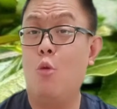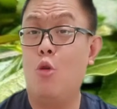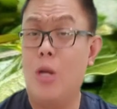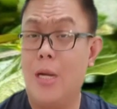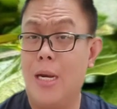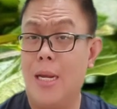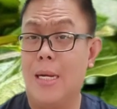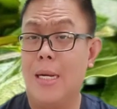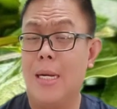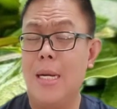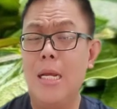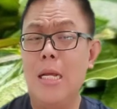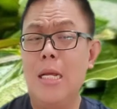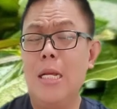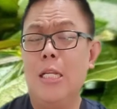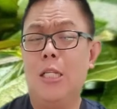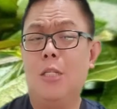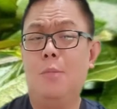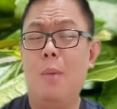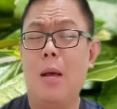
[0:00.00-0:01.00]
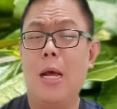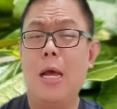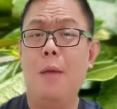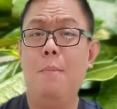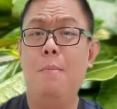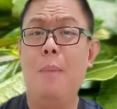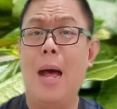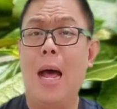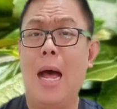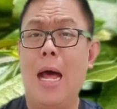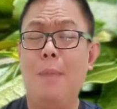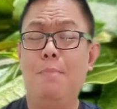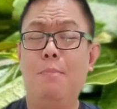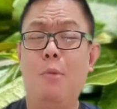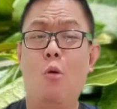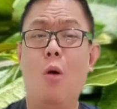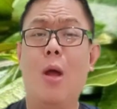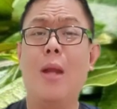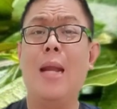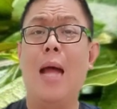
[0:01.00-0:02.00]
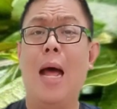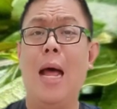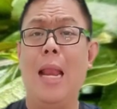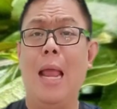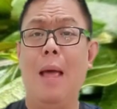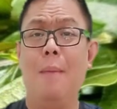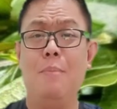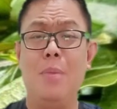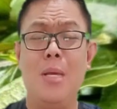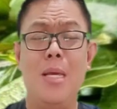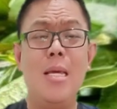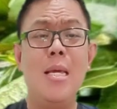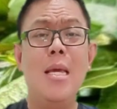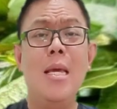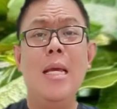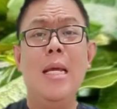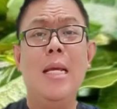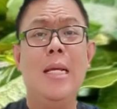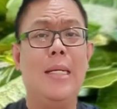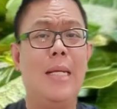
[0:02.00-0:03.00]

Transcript: modern sebagai bahan pewarna alami